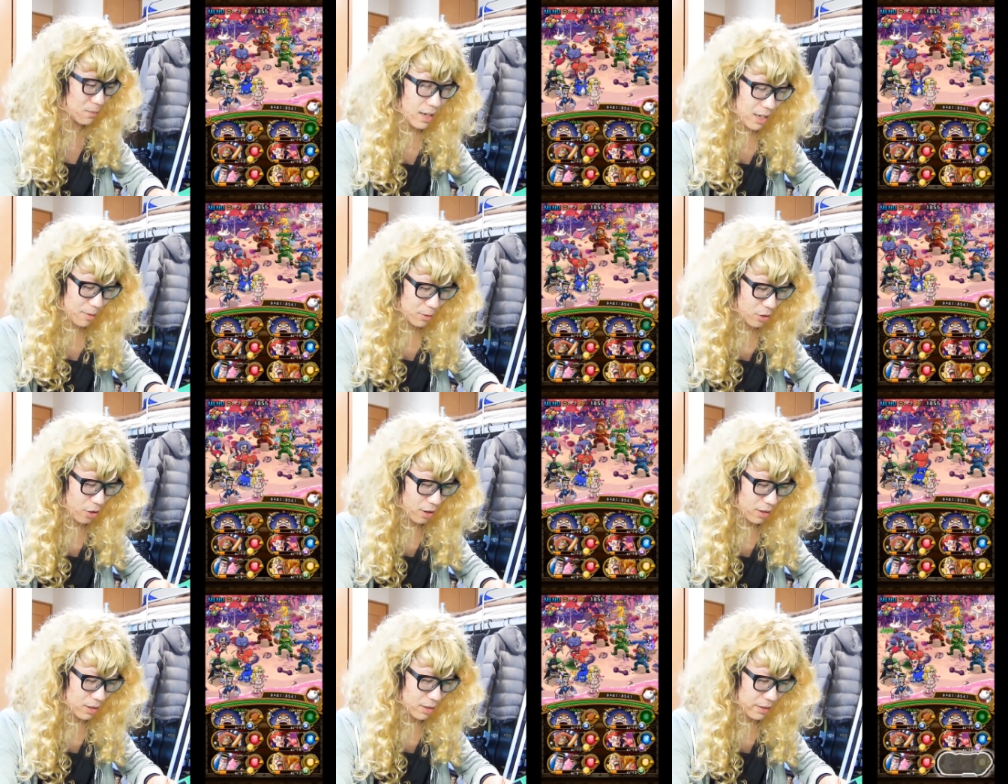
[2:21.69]
はい、行きましょう。
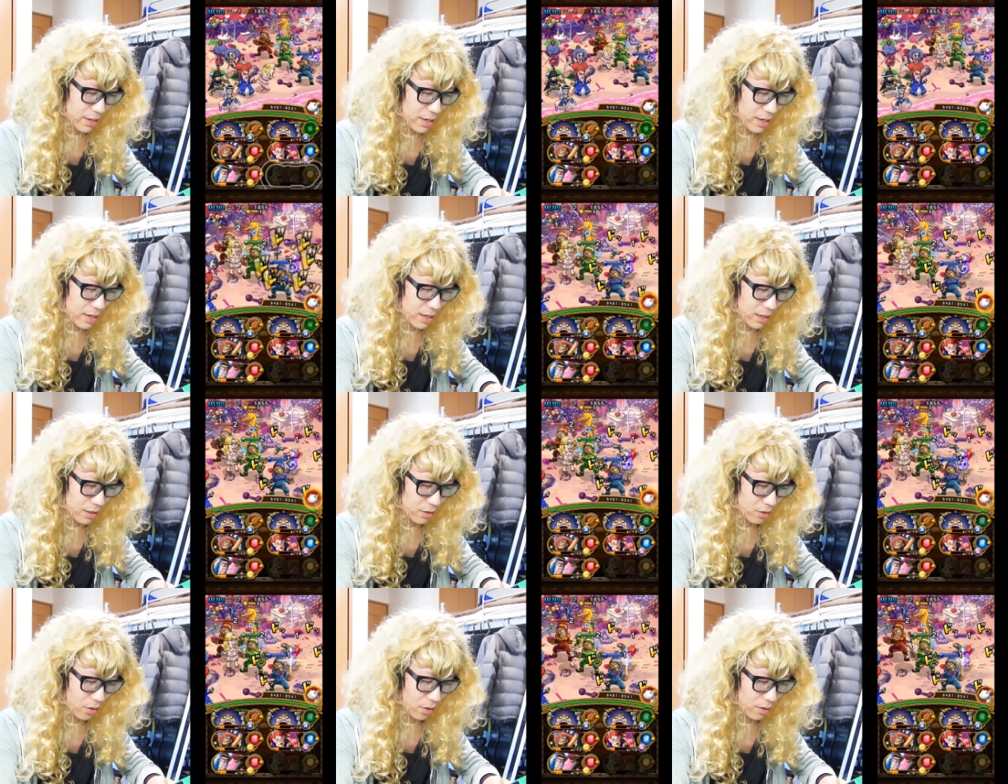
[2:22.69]

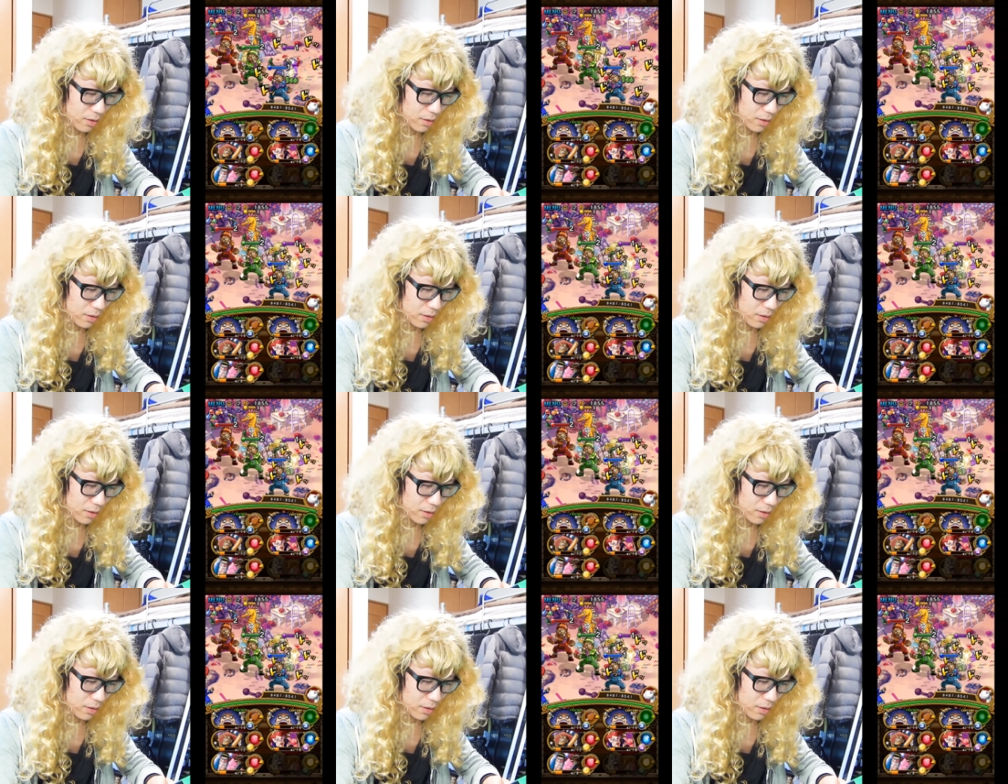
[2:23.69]
えー、っと。